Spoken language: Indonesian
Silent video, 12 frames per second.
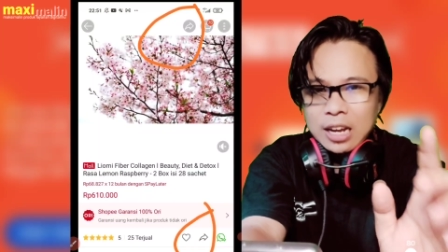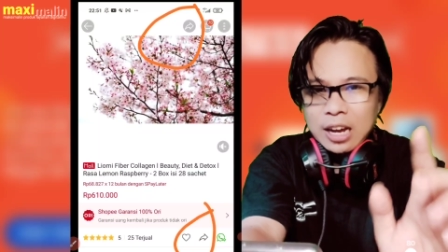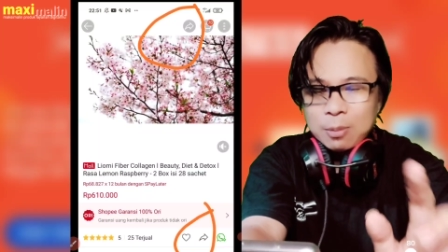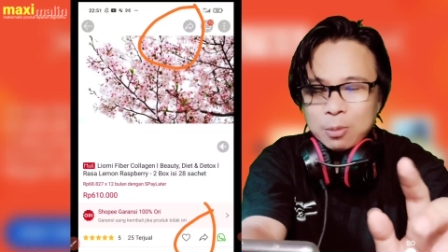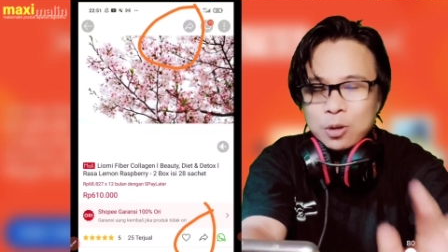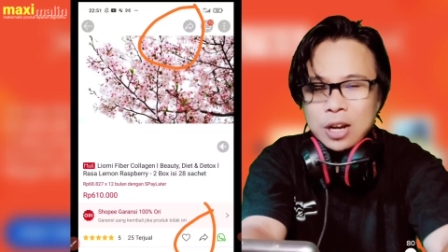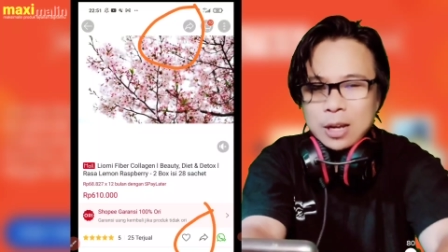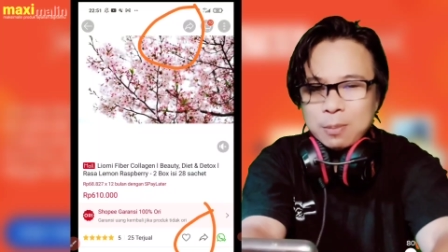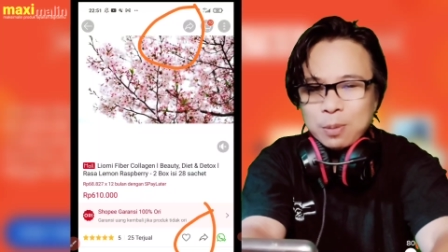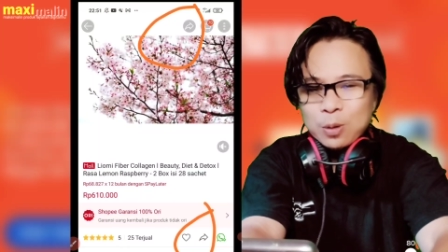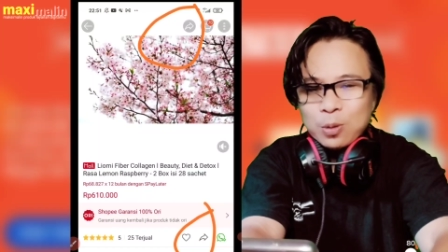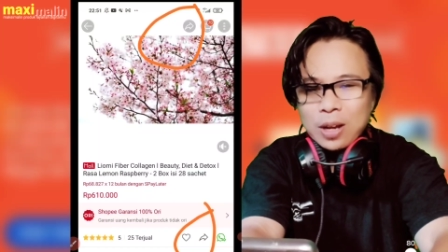Nah, kemudian yang
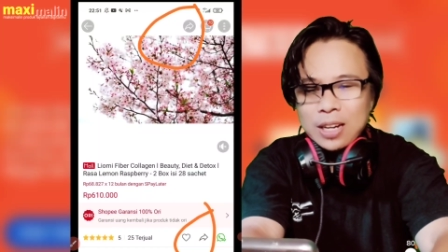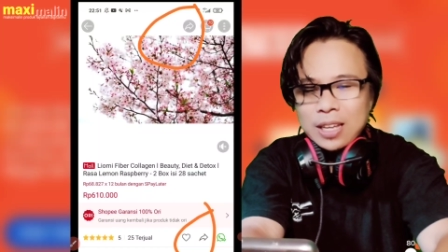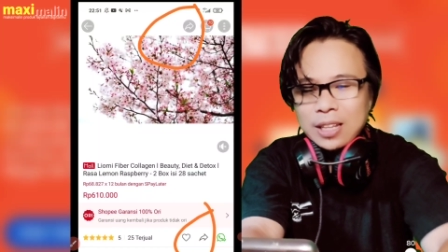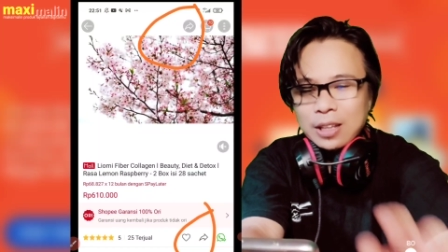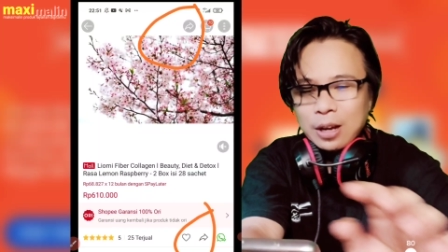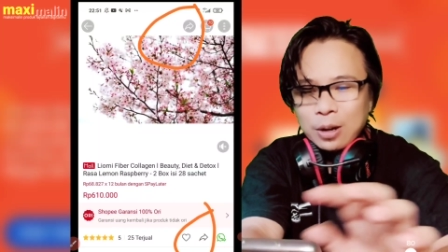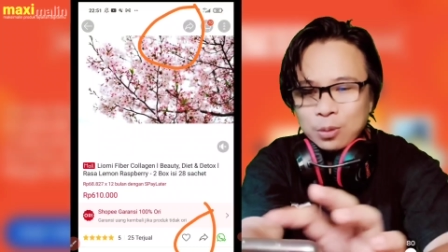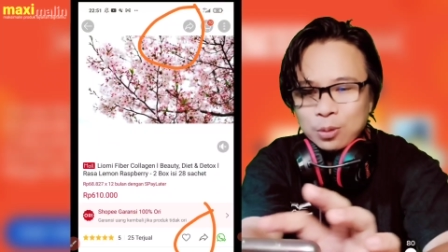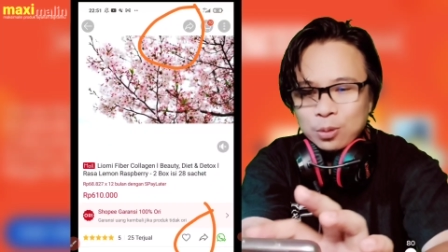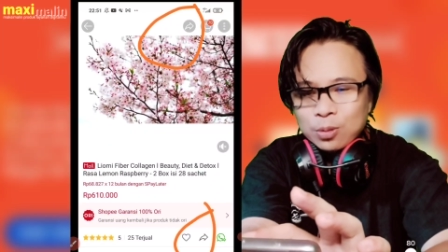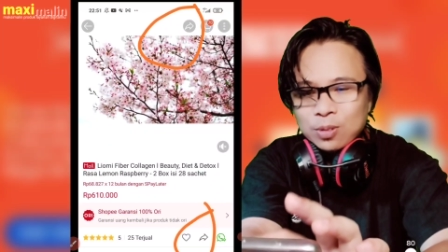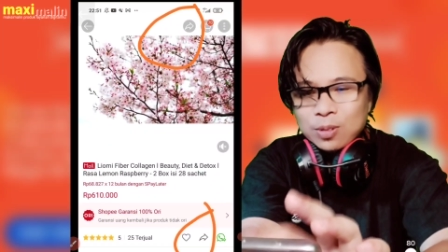perlu kalian
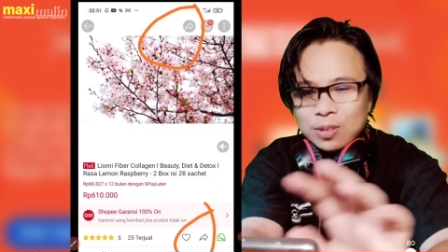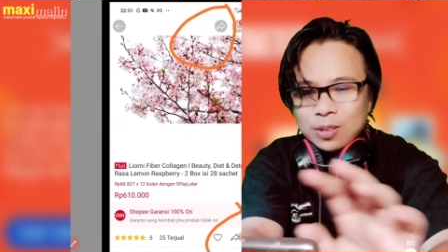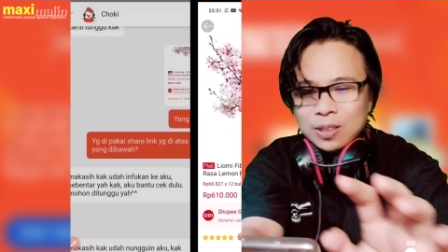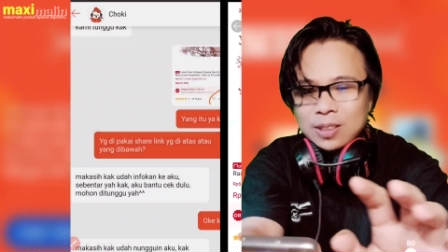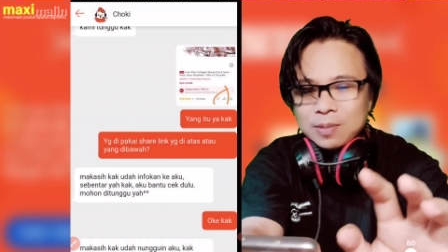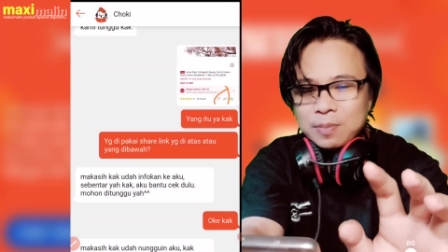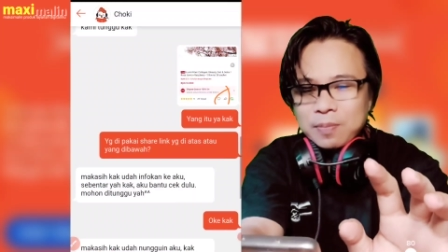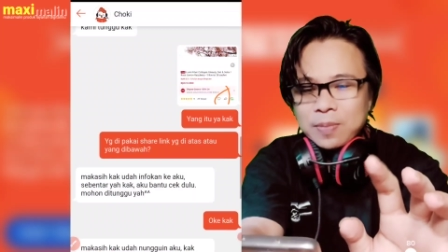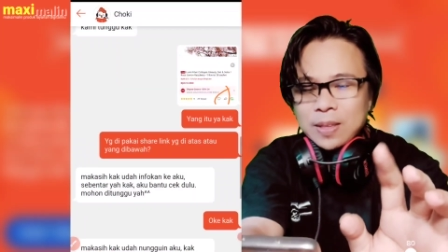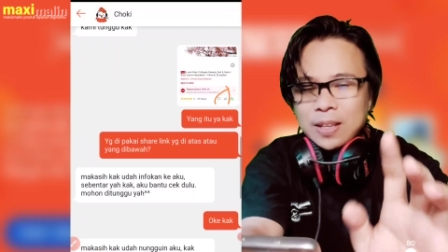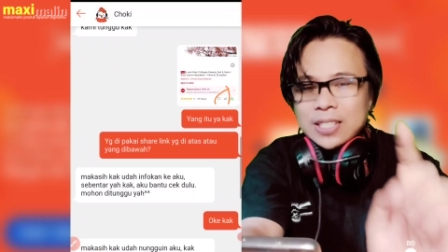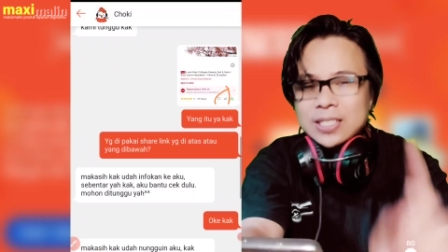tahu,
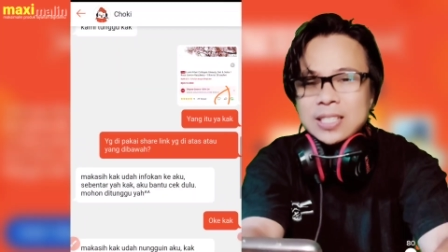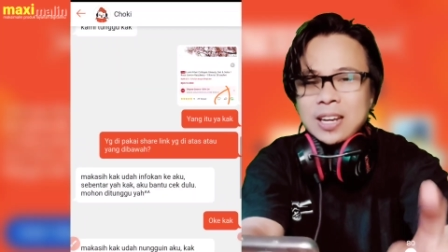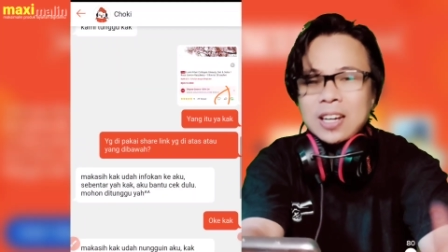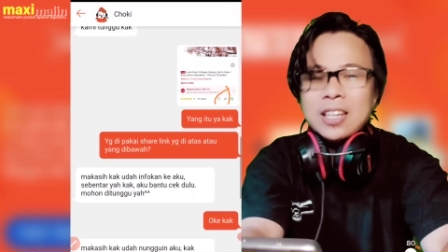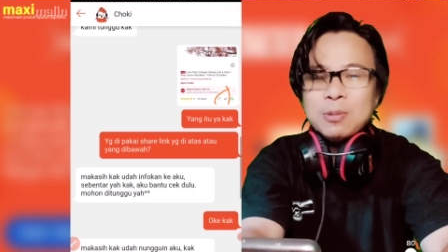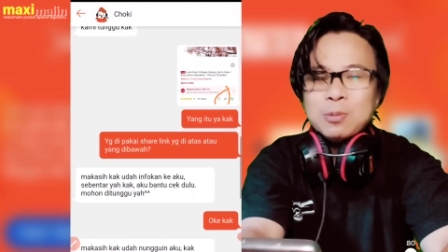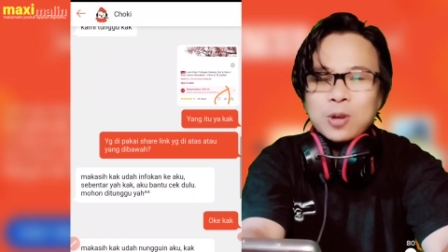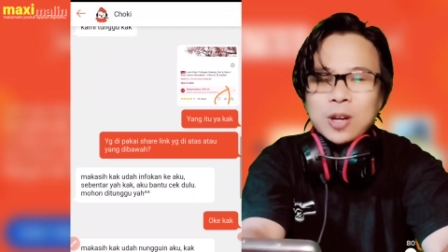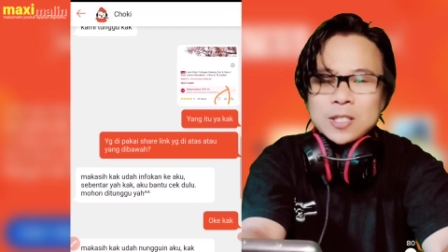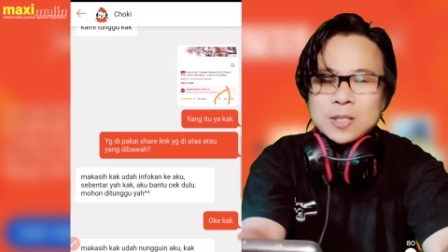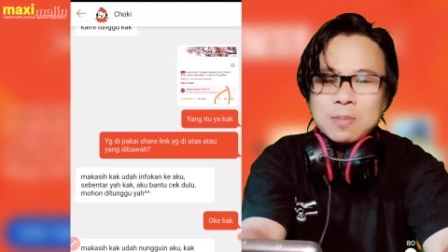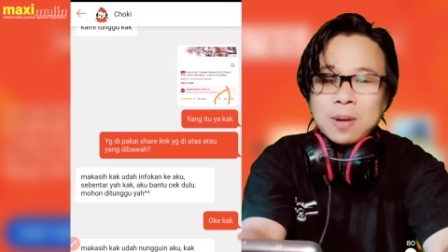nge-share link
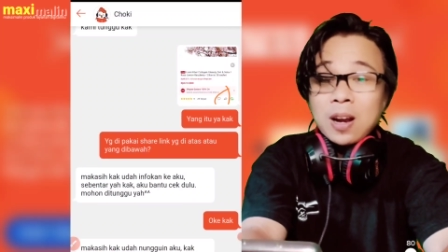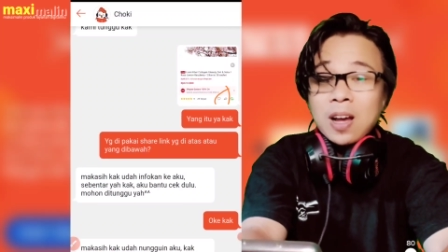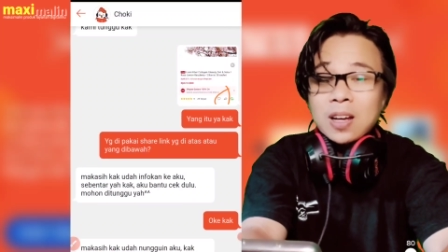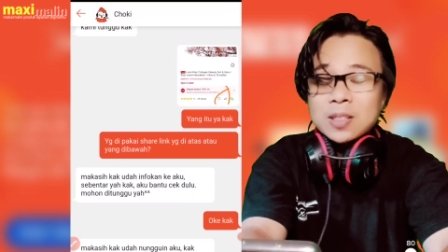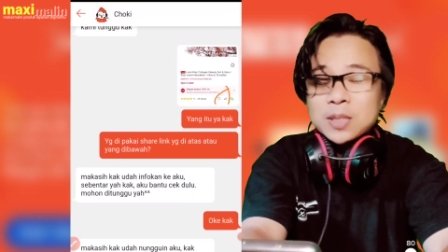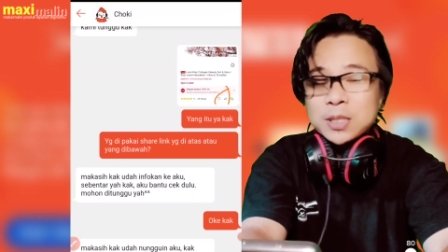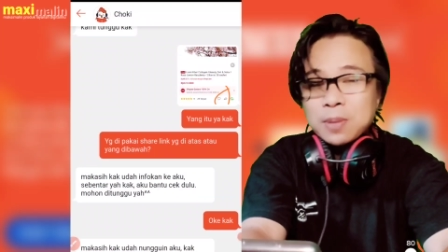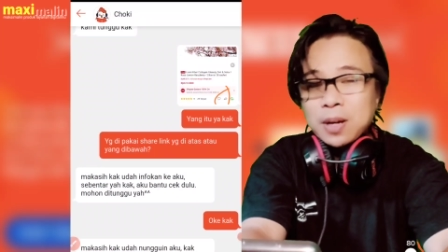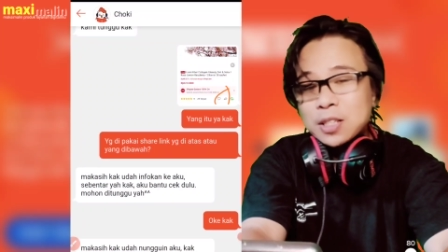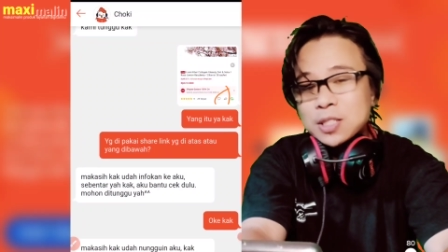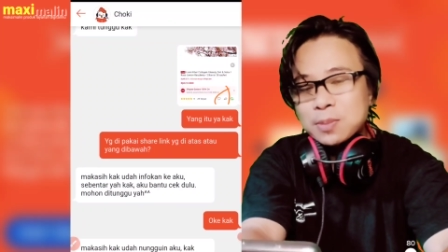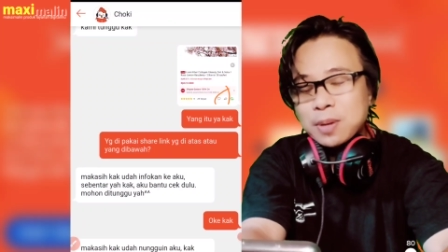bukan sembarang
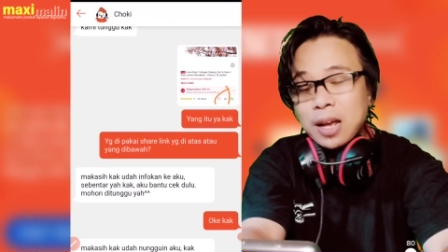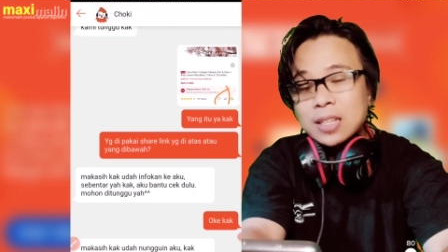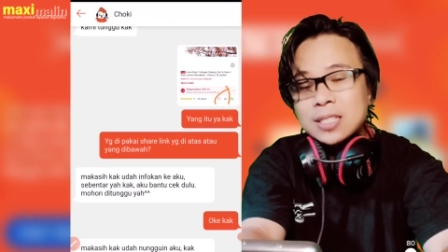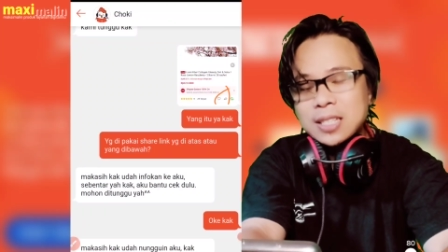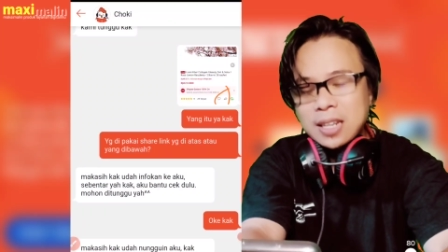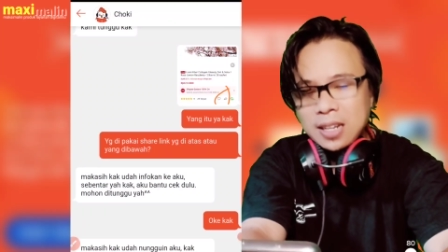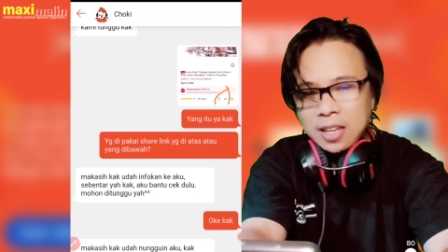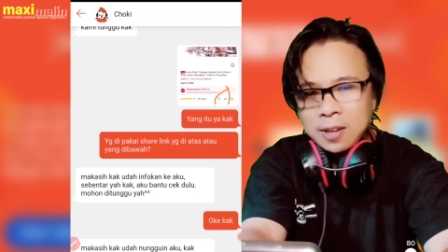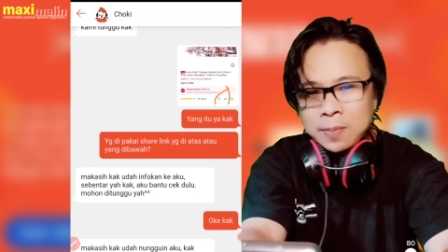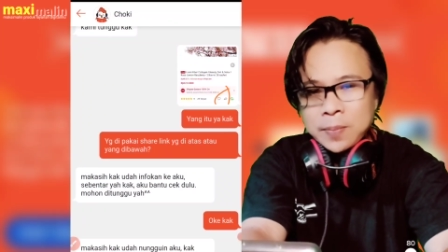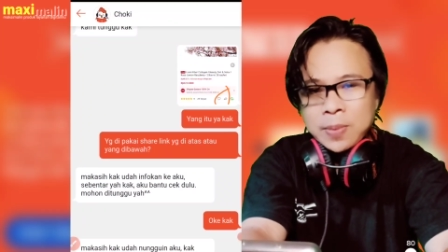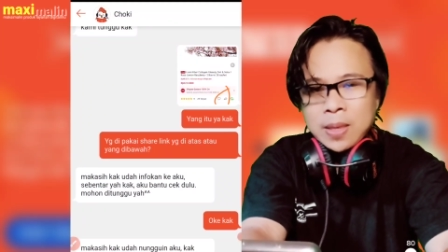sembarang sembarang share
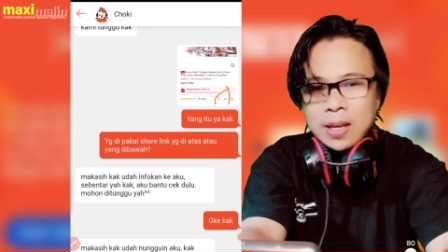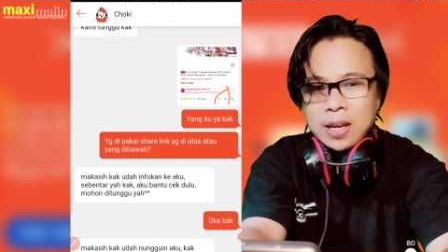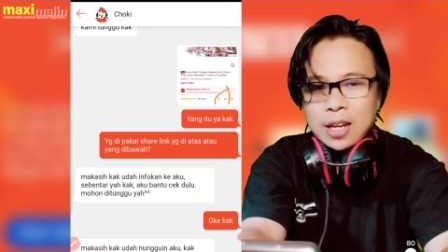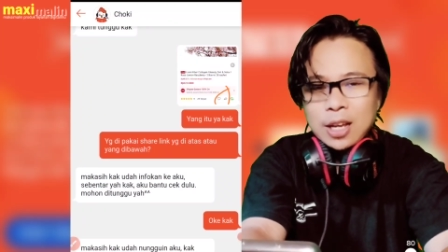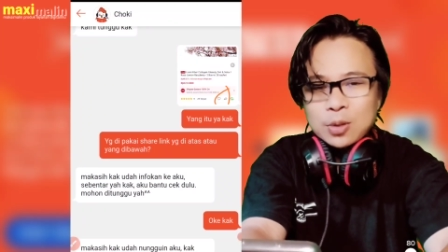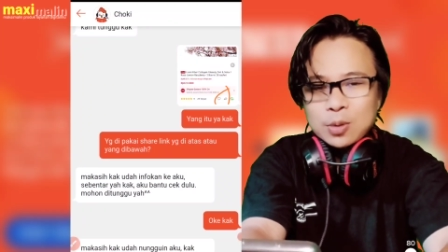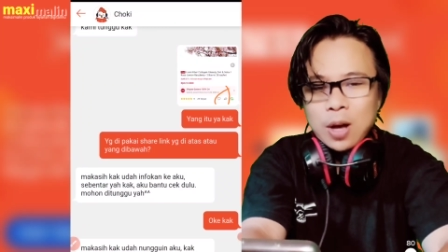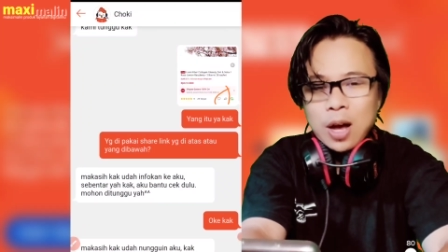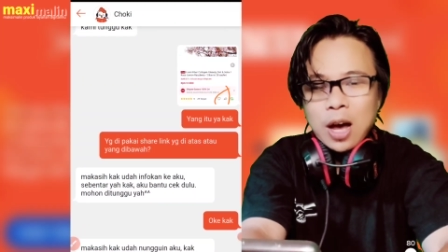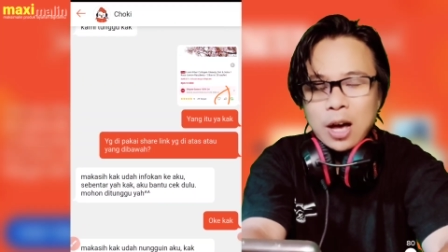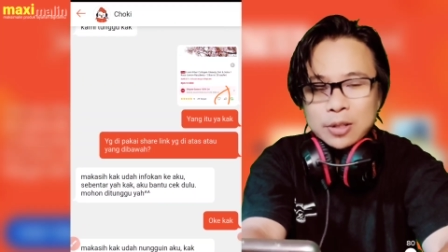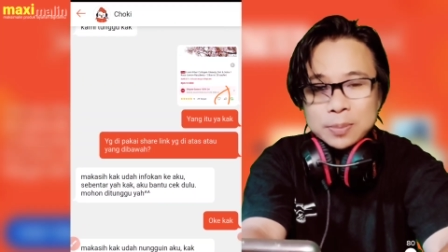ya. Kalian juga
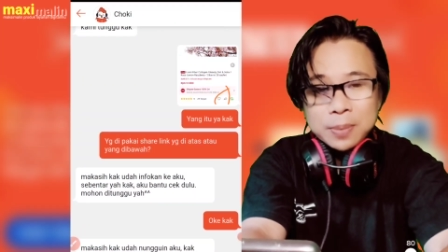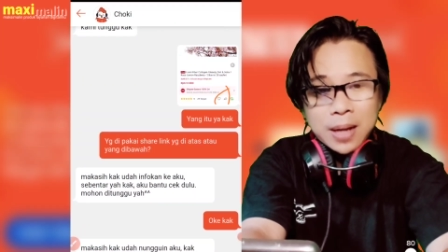harus